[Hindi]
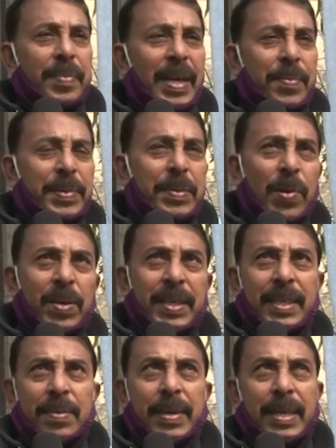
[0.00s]
मैं अपनी
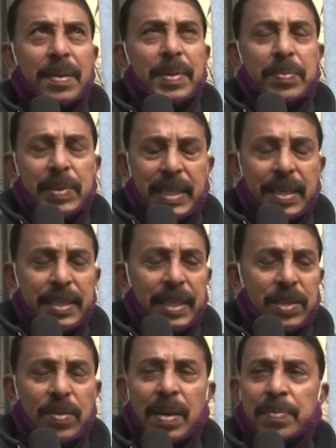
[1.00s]
पॉकेट के बारे में बताना
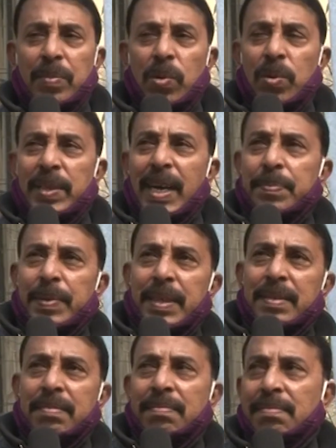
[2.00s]
चाहता हूँ हम लोग यहाँ पर